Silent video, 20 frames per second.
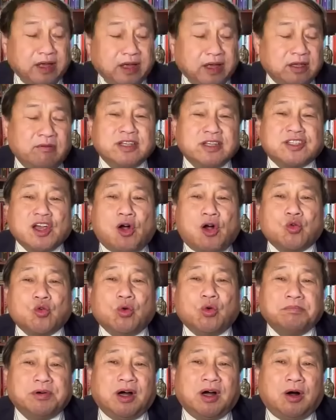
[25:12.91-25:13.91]
因为教育
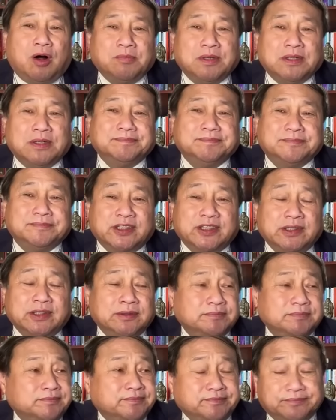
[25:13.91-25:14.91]
不好。对，
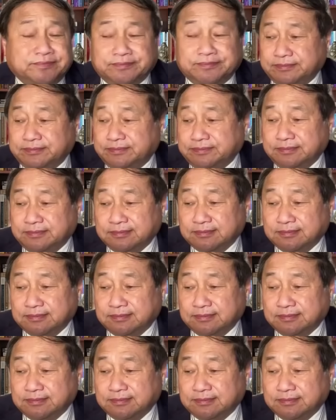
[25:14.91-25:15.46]
哎，